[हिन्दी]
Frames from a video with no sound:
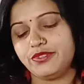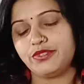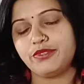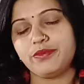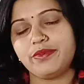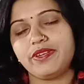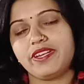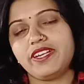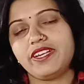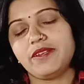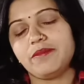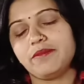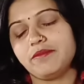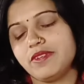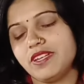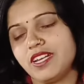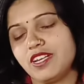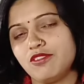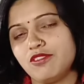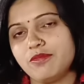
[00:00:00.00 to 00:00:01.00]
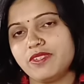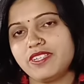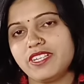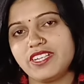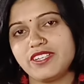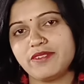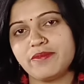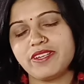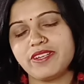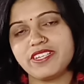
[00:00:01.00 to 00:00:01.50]
तो फ्रेंड अब मैं आलू
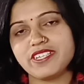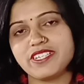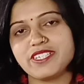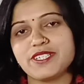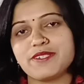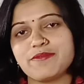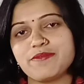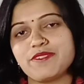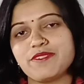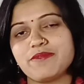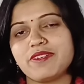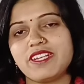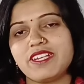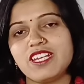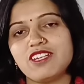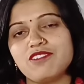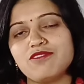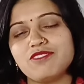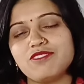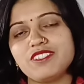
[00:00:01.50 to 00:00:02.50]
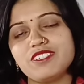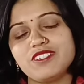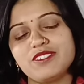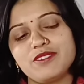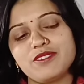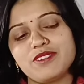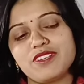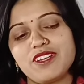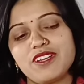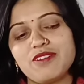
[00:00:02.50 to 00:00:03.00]
मटर टमाटर की सब्ज़ी बना लूँगी
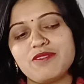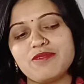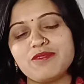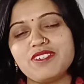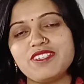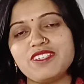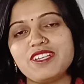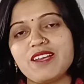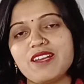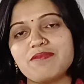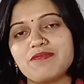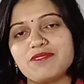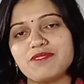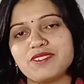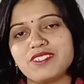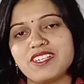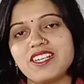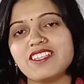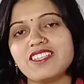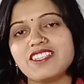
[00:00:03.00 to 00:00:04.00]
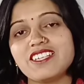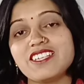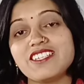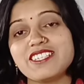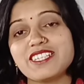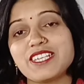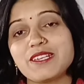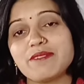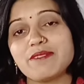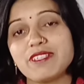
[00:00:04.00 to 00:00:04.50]
और खाऊँगी आप लोग जानते हैं
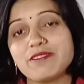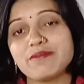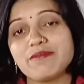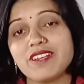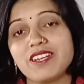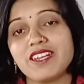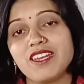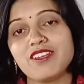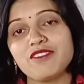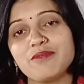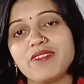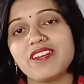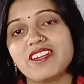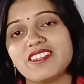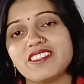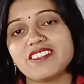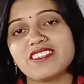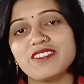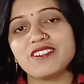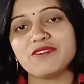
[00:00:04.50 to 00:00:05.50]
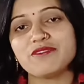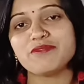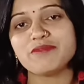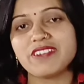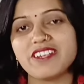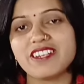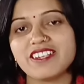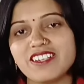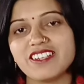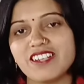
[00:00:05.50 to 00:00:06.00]
इसके बाद मैं लाइव बैठती हूँ
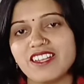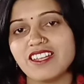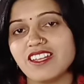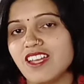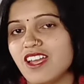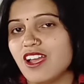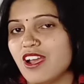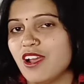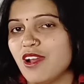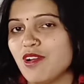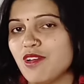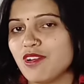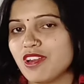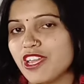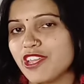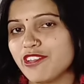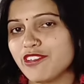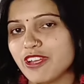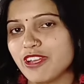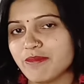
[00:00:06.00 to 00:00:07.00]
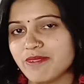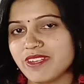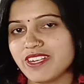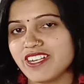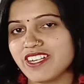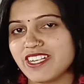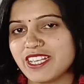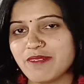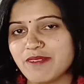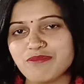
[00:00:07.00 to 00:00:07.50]
फ्रेंड और लाइव का
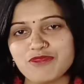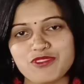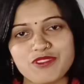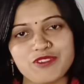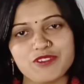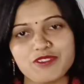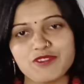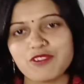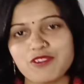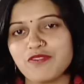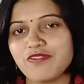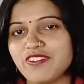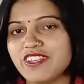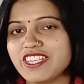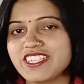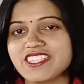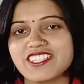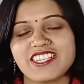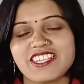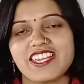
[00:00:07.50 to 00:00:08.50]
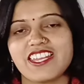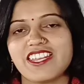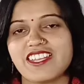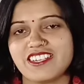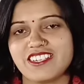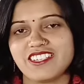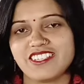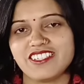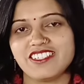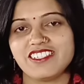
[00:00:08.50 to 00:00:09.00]
मेरा टाइम तो कोई फिक्स
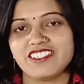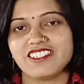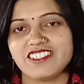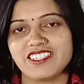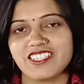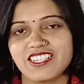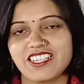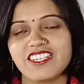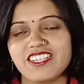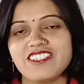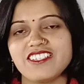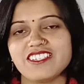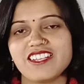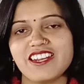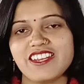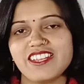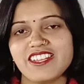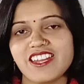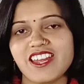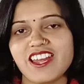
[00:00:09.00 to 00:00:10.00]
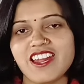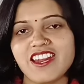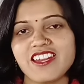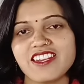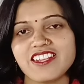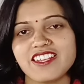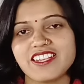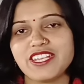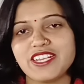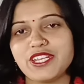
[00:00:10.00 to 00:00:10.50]
है नहीं कहीं साढ़े
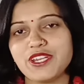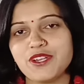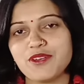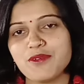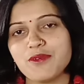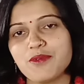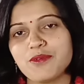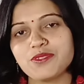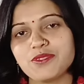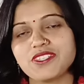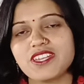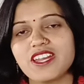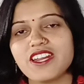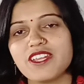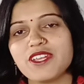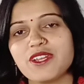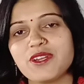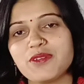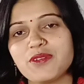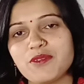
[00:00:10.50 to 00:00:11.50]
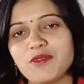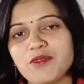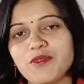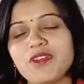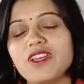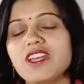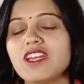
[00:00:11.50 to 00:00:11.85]
आठ कहीं नौ साढ़े नौ